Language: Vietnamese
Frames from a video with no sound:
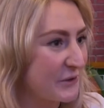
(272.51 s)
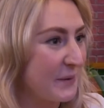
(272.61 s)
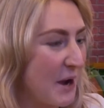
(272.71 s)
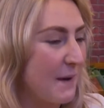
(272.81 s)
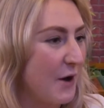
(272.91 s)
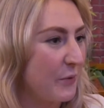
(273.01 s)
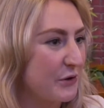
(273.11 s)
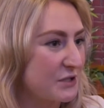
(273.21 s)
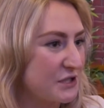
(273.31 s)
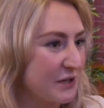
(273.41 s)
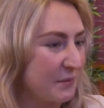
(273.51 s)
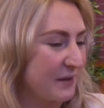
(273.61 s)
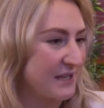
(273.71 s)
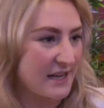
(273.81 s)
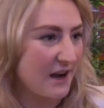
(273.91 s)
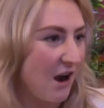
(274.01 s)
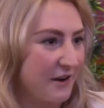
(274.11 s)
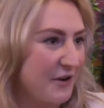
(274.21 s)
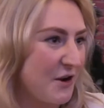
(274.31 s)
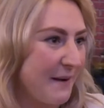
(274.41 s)
đã tuyên bố đính hôn vào năm ngoái
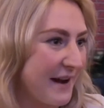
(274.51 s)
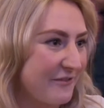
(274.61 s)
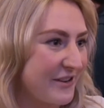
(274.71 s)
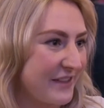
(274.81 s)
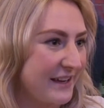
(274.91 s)
và sẽ kết